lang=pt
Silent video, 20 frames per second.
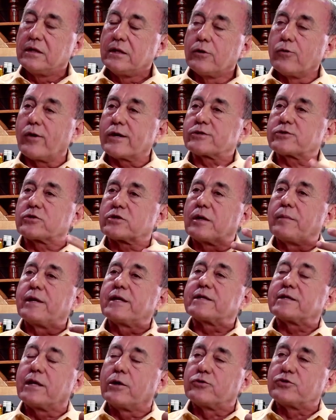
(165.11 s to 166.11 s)
Eu acho que eu
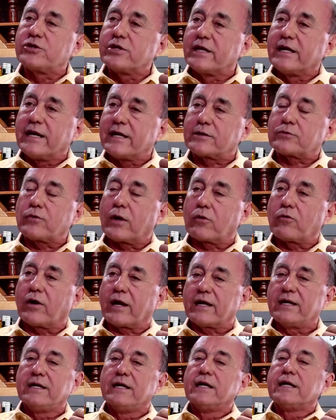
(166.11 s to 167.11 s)
também tenho direito.
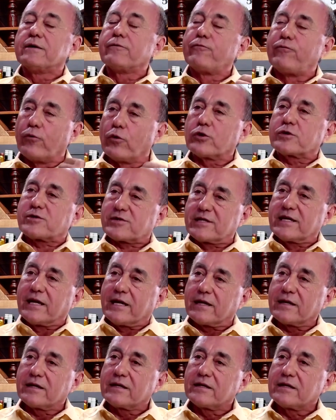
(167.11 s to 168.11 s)
Agora,
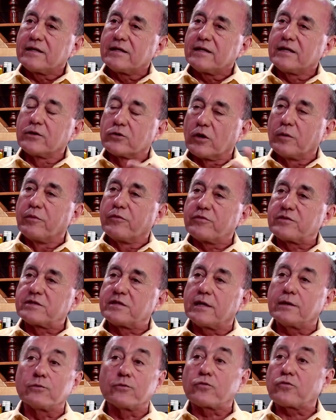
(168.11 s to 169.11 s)
você, em
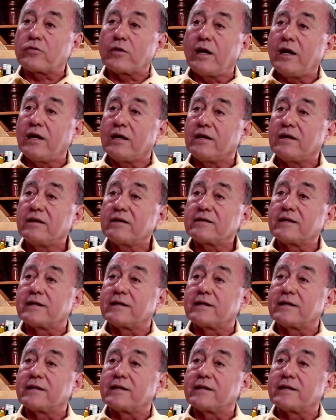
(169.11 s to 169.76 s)
2026, não sei.